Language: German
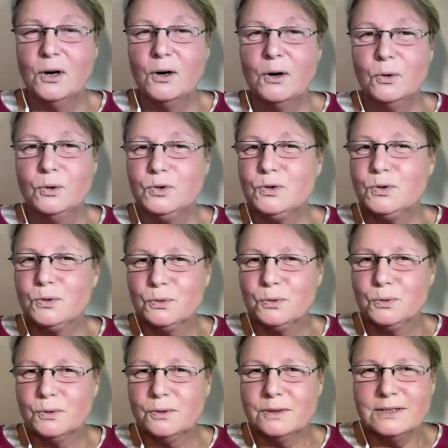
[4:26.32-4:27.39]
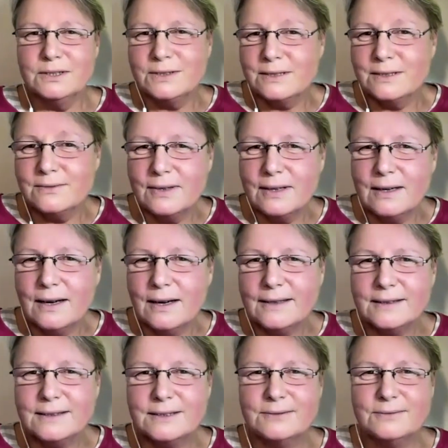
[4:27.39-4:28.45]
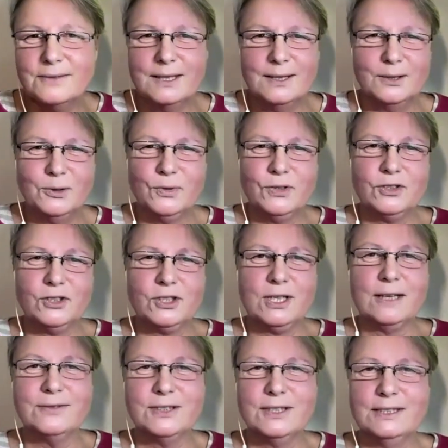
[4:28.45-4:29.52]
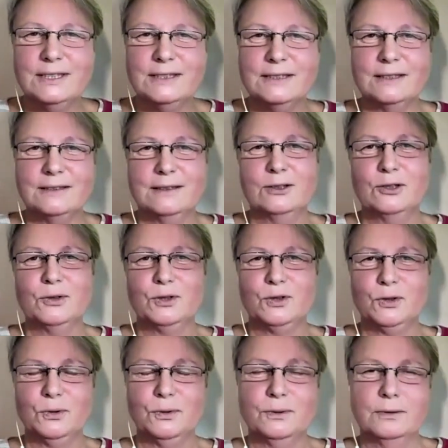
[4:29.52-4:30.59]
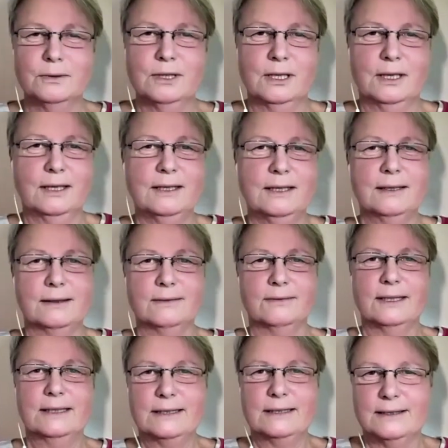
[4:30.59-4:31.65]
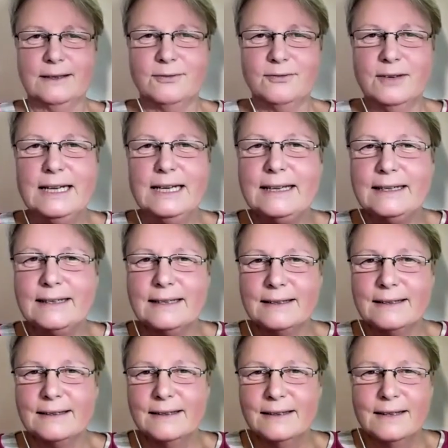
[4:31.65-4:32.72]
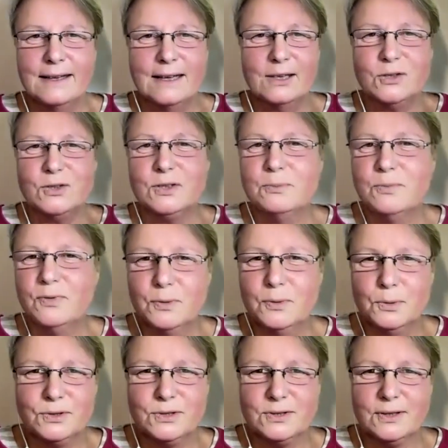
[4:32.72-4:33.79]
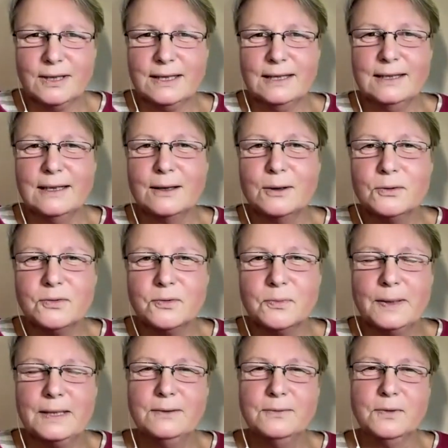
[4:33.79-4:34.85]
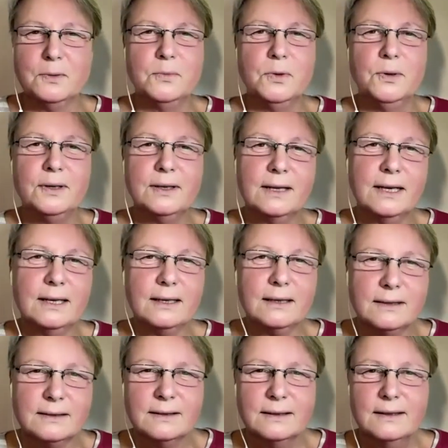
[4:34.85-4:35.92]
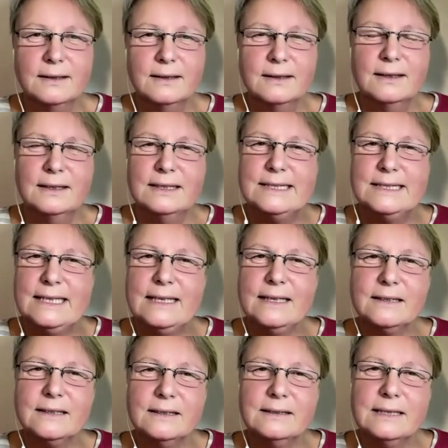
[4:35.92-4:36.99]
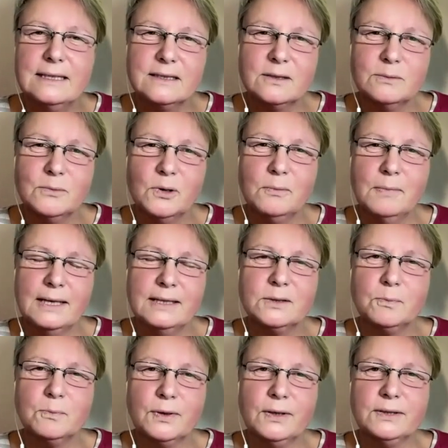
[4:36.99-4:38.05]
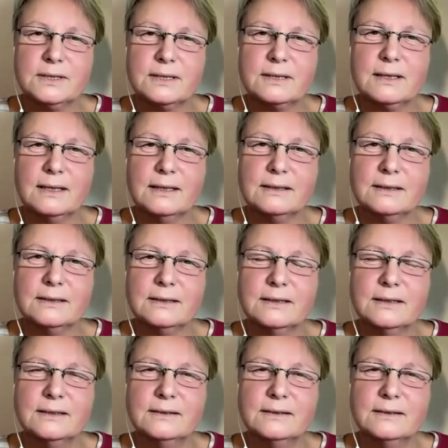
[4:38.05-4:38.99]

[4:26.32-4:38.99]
Und so ist es vielleicht, wenn du das schaffst in dieser Situation oder ich, wenn ich da fliege, aus dem Flugzeug in der Luft bin, womöglich sehe ich in diesem Moment plötzlich